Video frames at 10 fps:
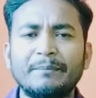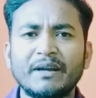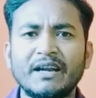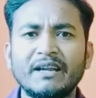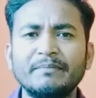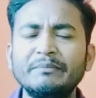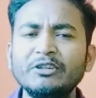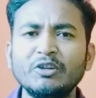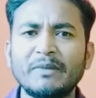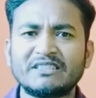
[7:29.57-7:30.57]
আপনারা
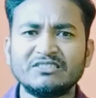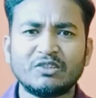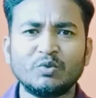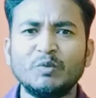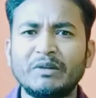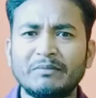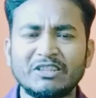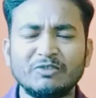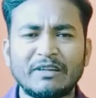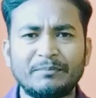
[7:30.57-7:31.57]
বিভিন্ন মেসেঞ্জার গ্রুপের
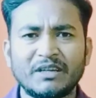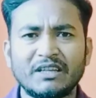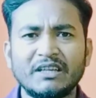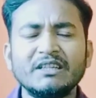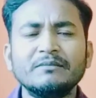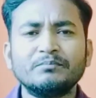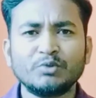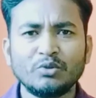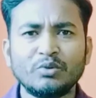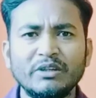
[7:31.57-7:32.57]
মাধ্যমে আপনারা
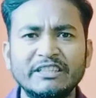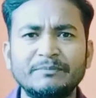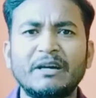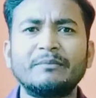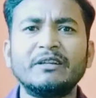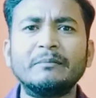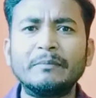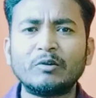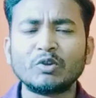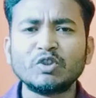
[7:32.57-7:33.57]
পূরণ করে নিতে পারবেন
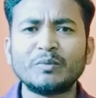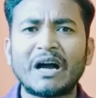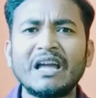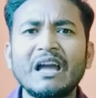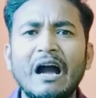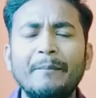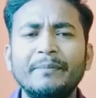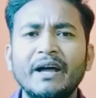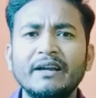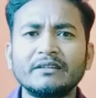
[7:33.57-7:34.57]
অথবা
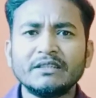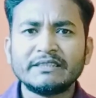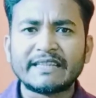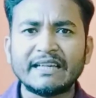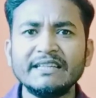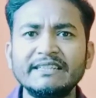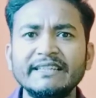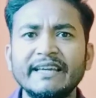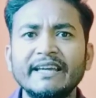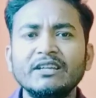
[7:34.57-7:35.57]
আপনার
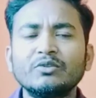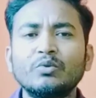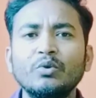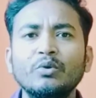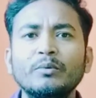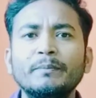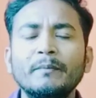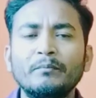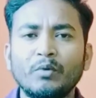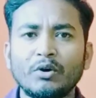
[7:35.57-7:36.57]
চ্যানেলটিকে কোনো
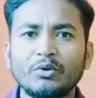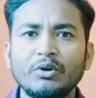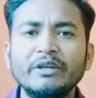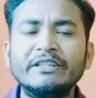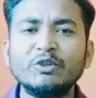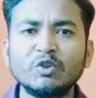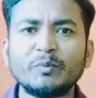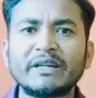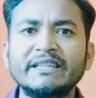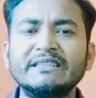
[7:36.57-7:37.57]
বড়
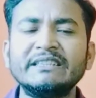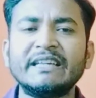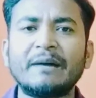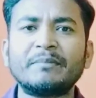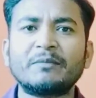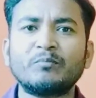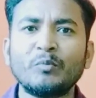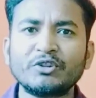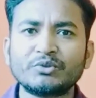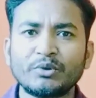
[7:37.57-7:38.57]
ইউটিউবারকে দিয়ে আপনার
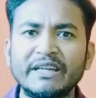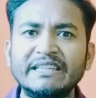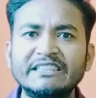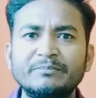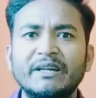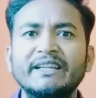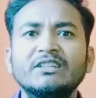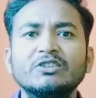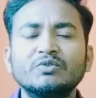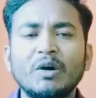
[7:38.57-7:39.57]
প্রমোট করে নিতে পারেন
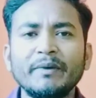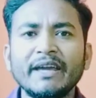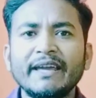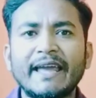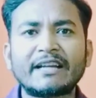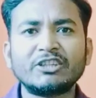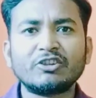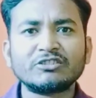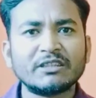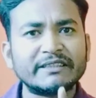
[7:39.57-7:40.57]
তবে একটি
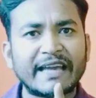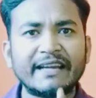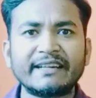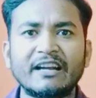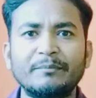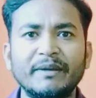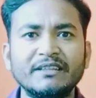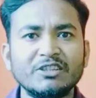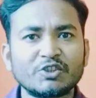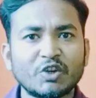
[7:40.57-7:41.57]
কথা ধ্যান
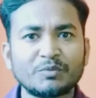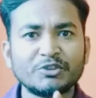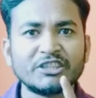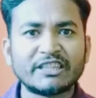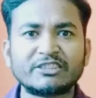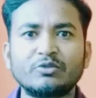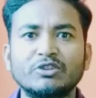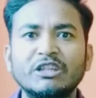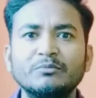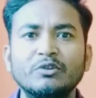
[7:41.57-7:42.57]
রাখবেন সর্বশেষ একটা
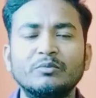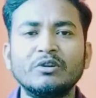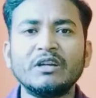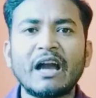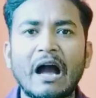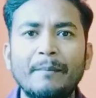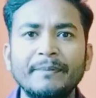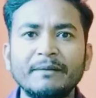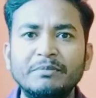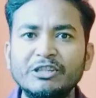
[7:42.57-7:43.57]
কথা বলবো
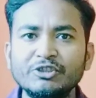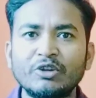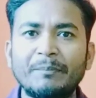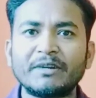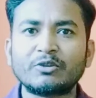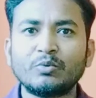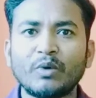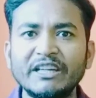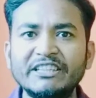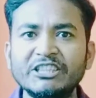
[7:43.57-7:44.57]
আপনার ভিডিও আপনার
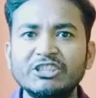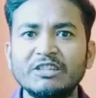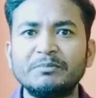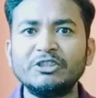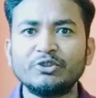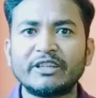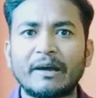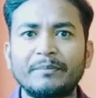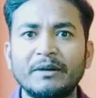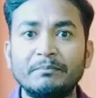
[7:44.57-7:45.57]
কোয়ালিটির ভিতরে
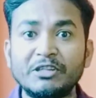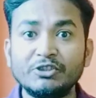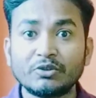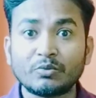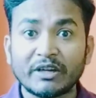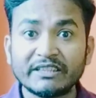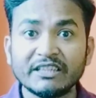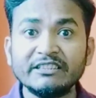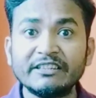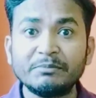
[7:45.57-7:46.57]
আপনার ভিডিওর
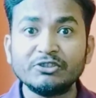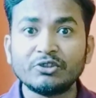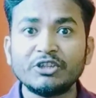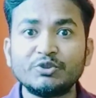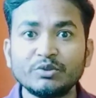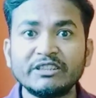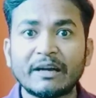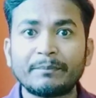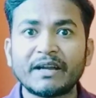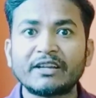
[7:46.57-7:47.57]
কন্টেন্টের ভিতরে যদি
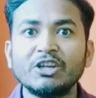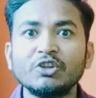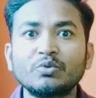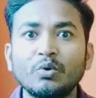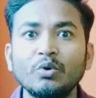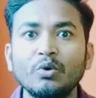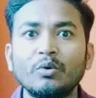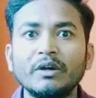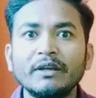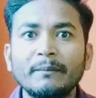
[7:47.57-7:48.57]
আপনার কোনো
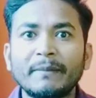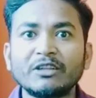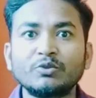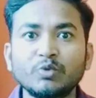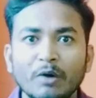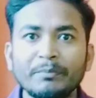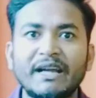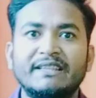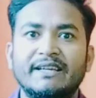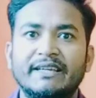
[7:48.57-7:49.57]
মানে দম
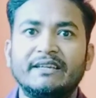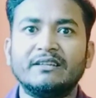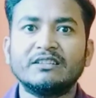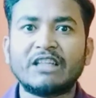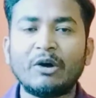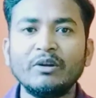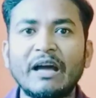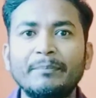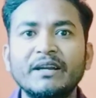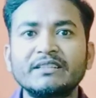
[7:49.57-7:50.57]
না থাকে
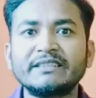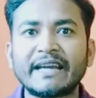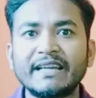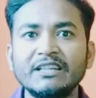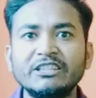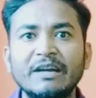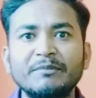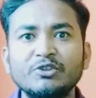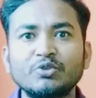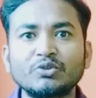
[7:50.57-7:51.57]
তাহলে আপনার চ্যানেলটি
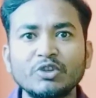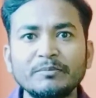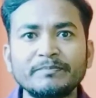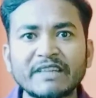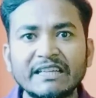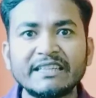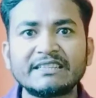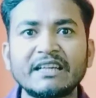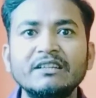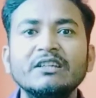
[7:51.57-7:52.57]
আপনি যতই
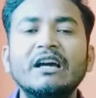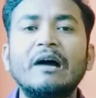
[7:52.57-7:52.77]
চালিয়ে যান